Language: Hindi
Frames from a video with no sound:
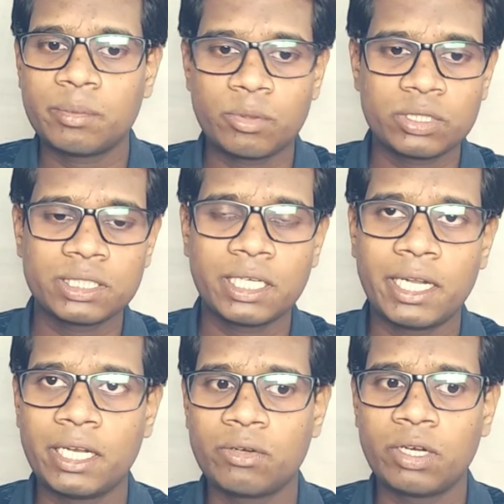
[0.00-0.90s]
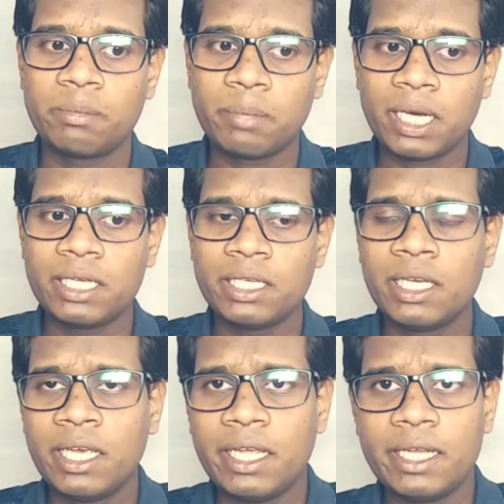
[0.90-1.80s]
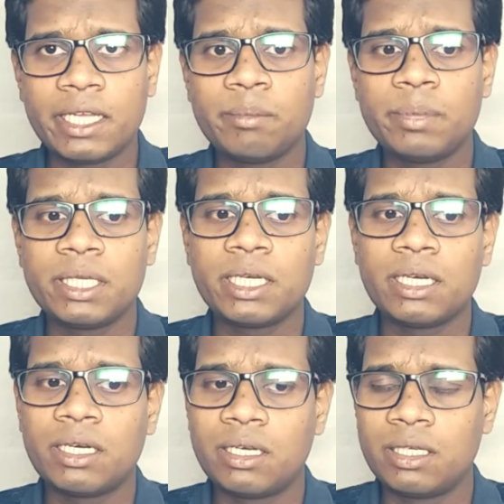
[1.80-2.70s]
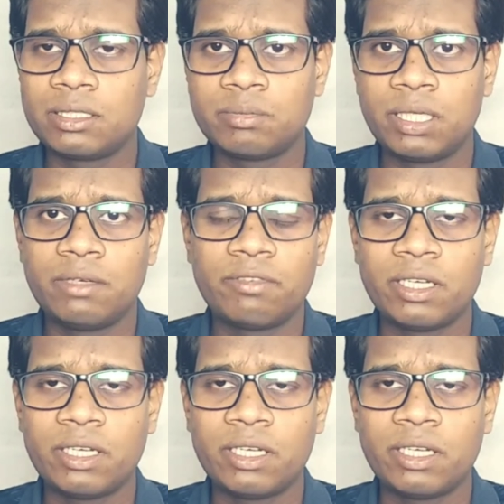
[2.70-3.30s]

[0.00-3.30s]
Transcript: प्रोसेसर एंड्रॉयड पाई एट एम का इसमें